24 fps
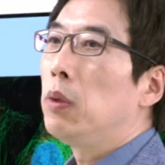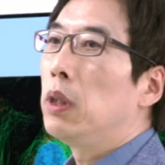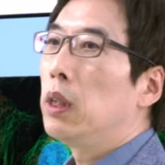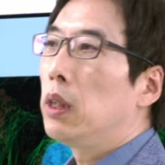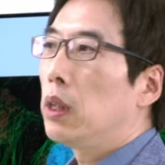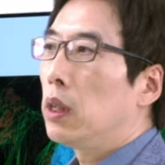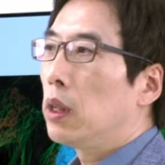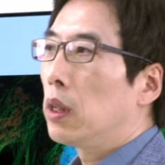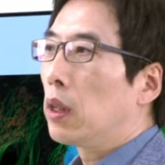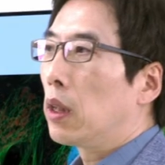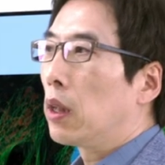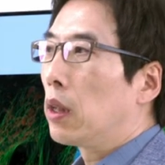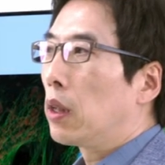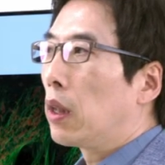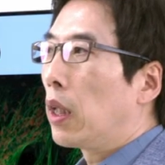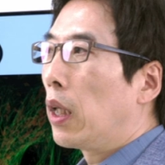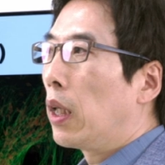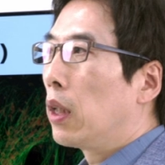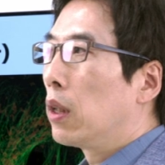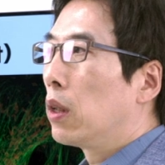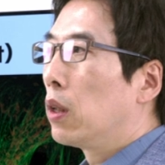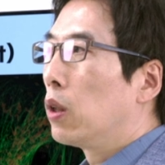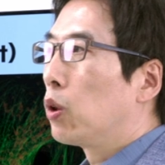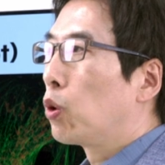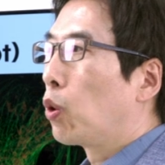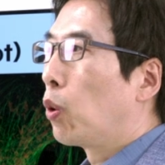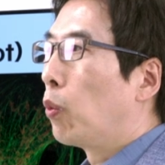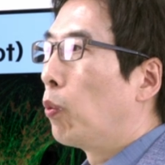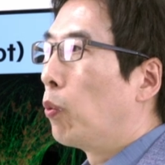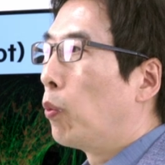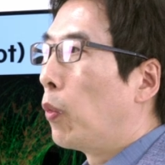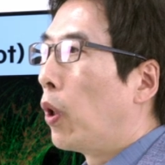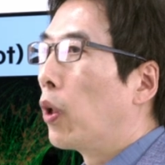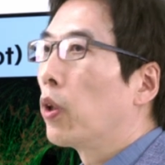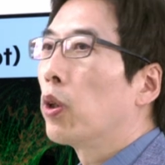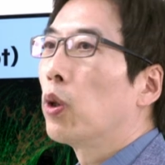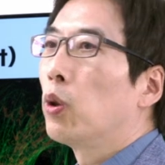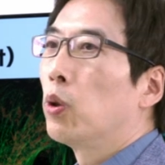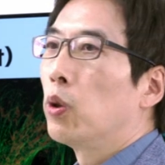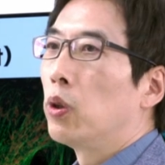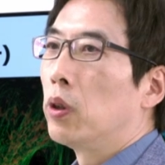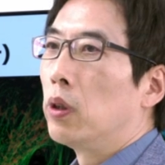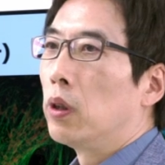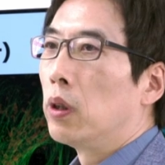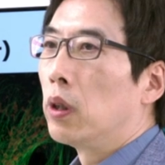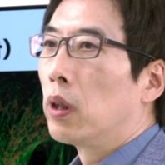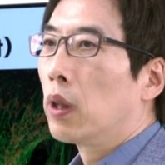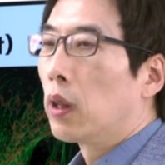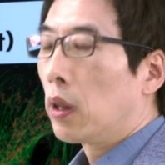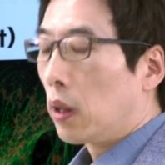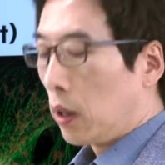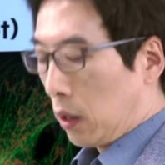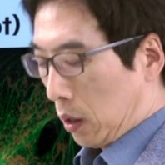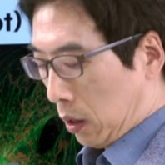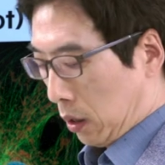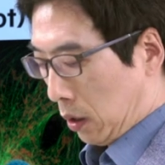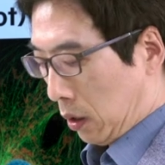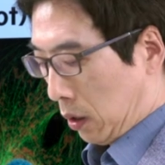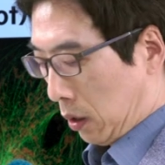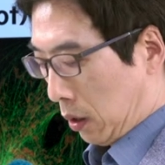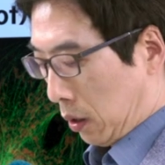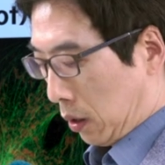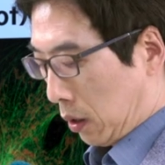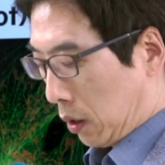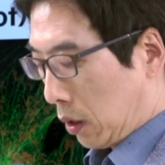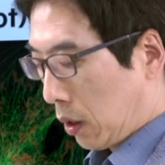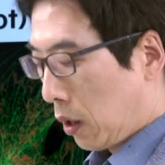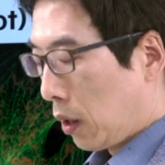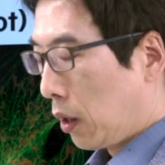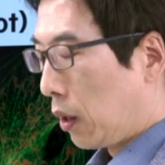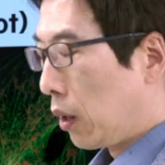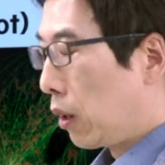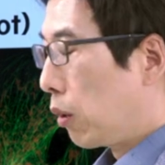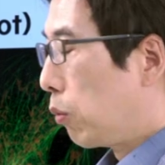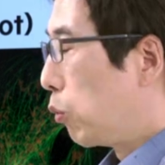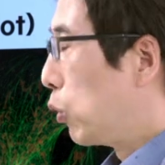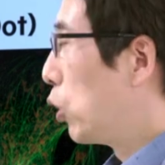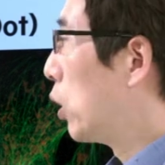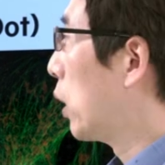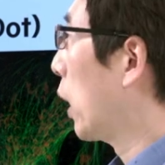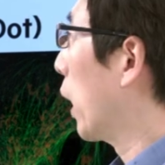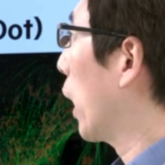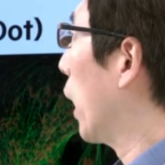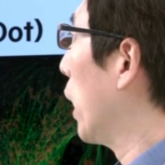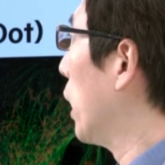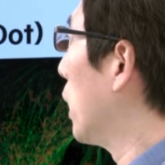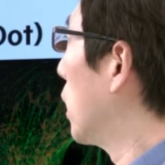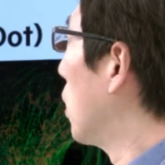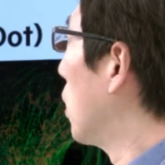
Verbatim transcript: 이미징에는 좀 어려운 그런 문제가